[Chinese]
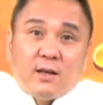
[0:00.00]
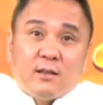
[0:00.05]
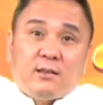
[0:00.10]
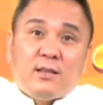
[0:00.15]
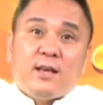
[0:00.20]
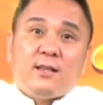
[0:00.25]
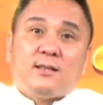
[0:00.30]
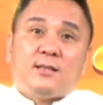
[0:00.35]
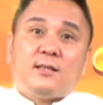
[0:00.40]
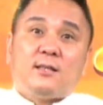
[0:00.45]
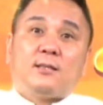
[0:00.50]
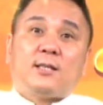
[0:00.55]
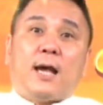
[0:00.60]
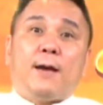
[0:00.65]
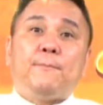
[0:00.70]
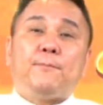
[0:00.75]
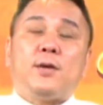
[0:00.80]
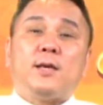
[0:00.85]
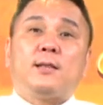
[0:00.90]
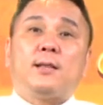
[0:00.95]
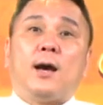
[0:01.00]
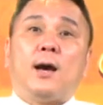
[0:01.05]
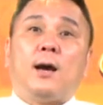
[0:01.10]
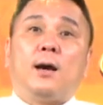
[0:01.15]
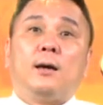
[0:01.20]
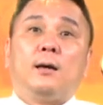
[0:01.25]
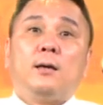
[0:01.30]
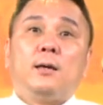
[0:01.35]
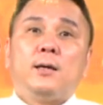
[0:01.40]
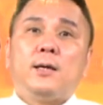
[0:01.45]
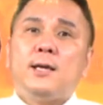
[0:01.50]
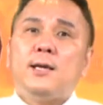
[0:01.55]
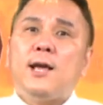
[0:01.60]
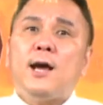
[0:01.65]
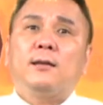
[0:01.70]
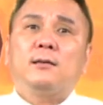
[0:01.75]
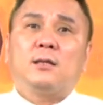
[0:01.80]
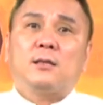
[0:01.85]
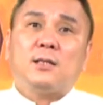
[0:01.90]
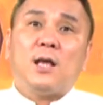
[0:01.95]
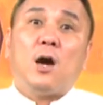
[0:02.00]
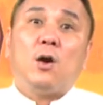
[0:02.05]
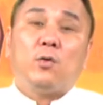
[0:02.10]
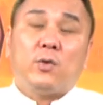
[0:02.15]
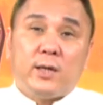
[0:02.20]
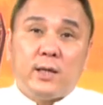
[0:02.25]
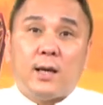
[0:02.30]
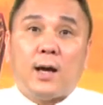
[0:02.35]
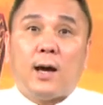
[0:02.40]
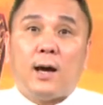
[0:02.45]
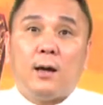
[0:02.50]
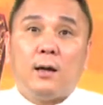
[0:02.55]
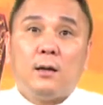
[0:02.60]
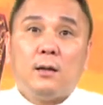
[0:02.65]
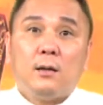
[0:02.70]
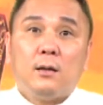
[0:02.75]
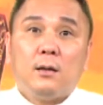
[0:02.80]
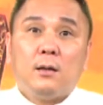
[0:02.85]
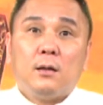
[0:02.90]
的电子产品呢？一样的道理啊。